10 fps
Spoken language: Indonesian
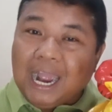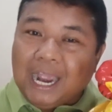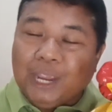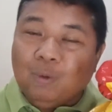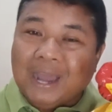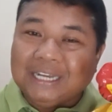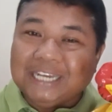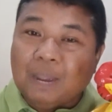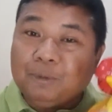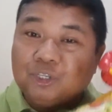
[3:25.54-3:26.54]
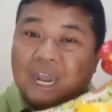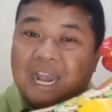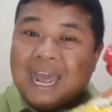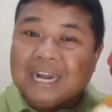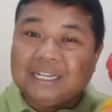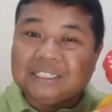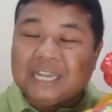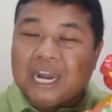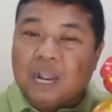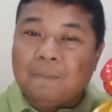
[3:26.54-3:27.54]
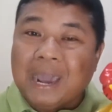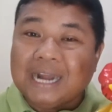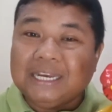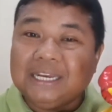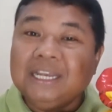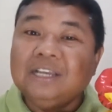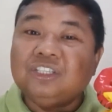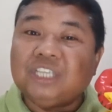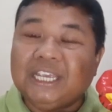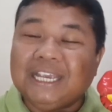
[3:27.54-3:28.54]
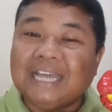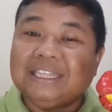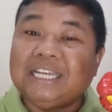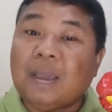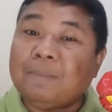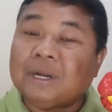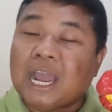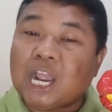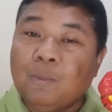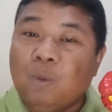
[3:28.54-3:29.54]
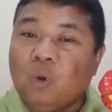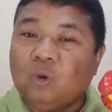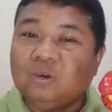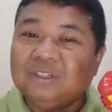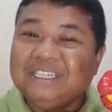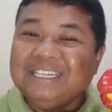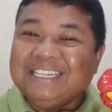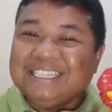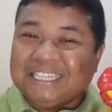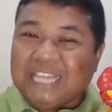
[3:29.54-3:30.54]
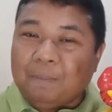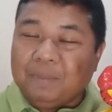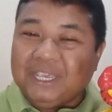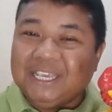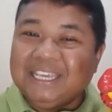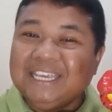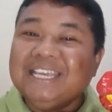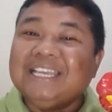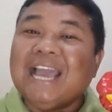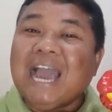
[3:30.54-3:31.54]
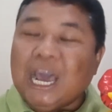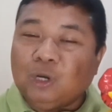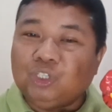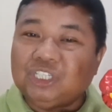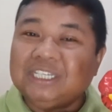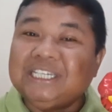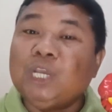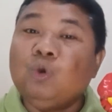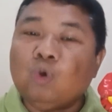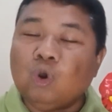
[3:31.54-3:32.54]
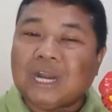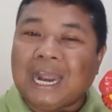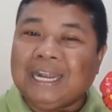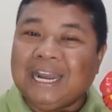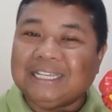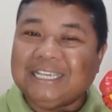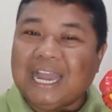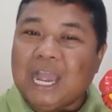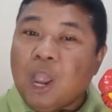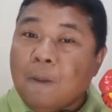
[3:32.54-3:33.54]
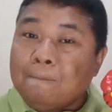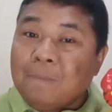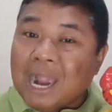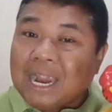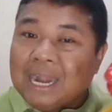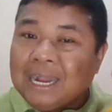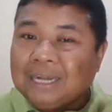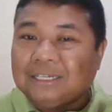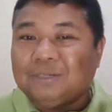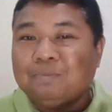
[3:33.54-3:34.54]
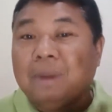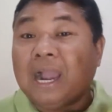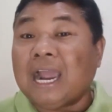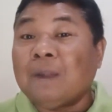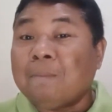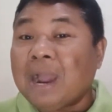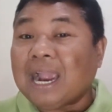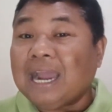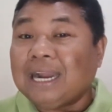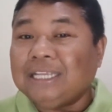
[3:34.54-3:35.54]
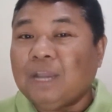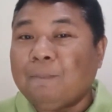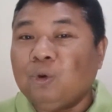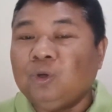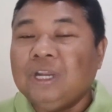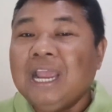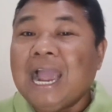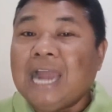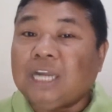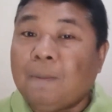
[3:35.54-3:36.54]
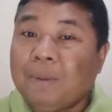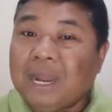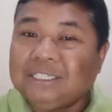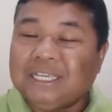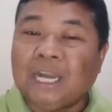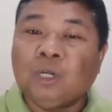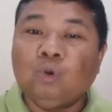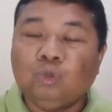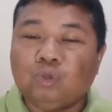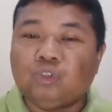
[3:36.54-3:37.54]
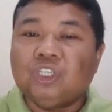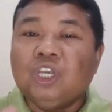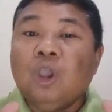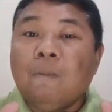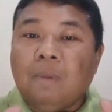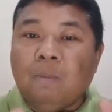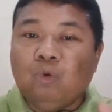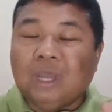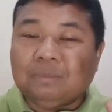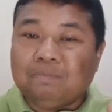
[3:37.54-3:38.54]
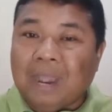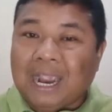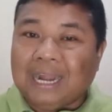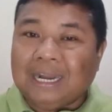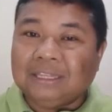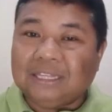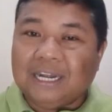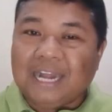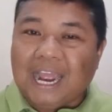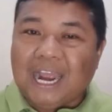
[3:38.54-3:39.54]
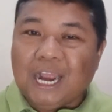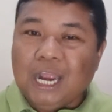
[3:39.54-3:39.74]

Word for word: hewannya bisa lari ke sana kemari sehingga tidak pernah gemuk tetapi harus diukur kandangnya. Makanan, bahkan makanannya pun ada pelajaran khusus membuat makanan ternak.